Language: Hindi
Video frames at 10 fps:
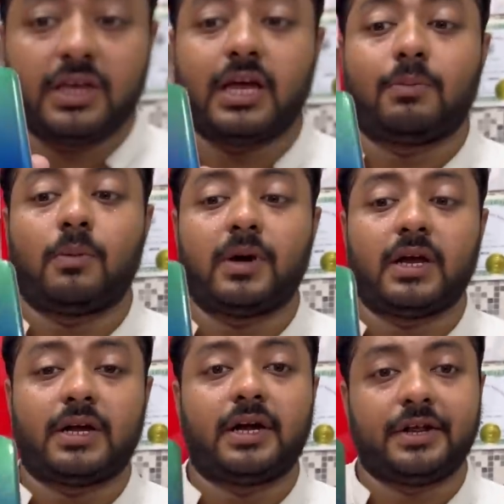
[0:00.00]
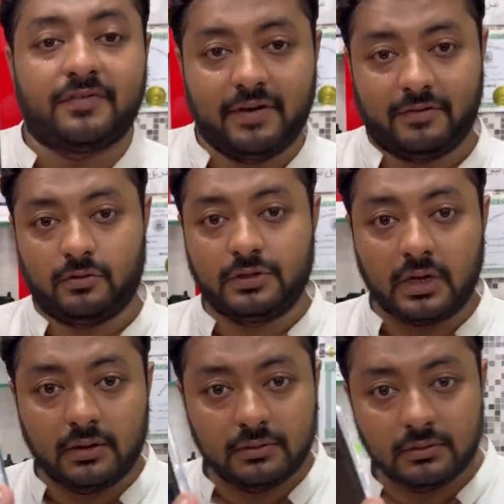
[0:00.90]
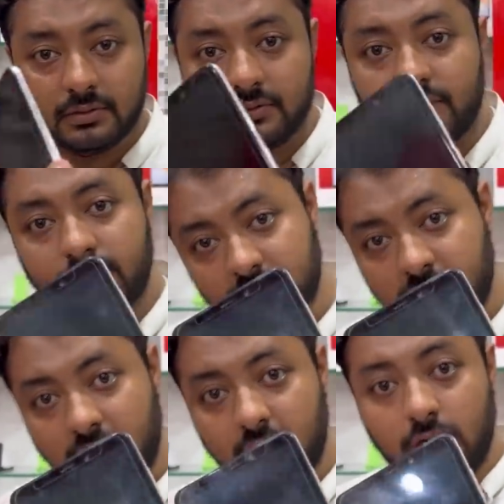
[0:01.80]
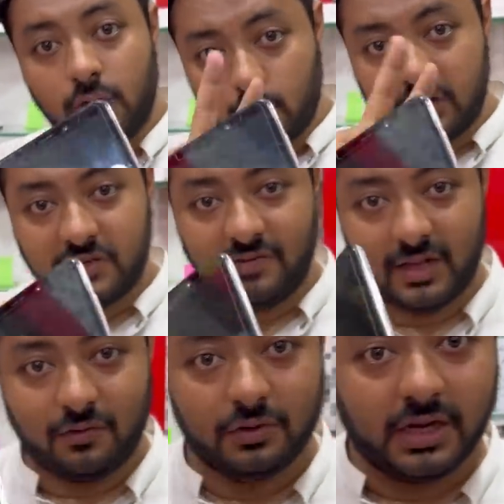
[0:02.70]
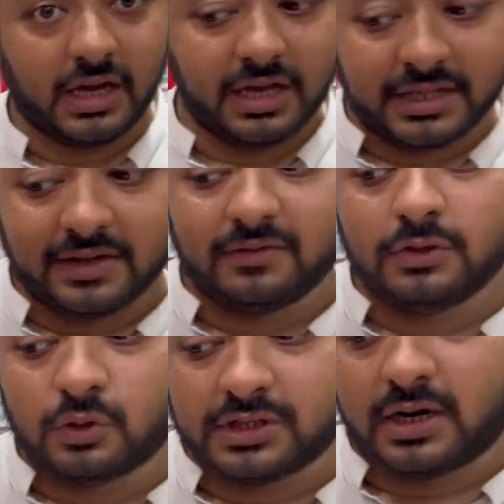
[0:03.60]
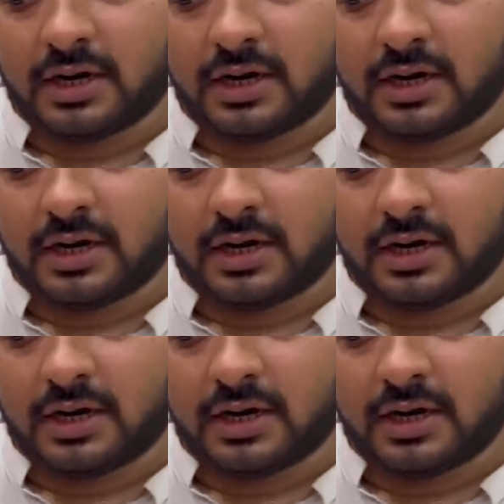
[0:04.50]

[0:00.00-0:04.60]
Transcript: है ये आपको पड़ेगा थर्टी फाइव थाउजेंड का थर्टी फाइव थाउजेंड का डुअल सिम वाला फोन है ए नाइन दो हजार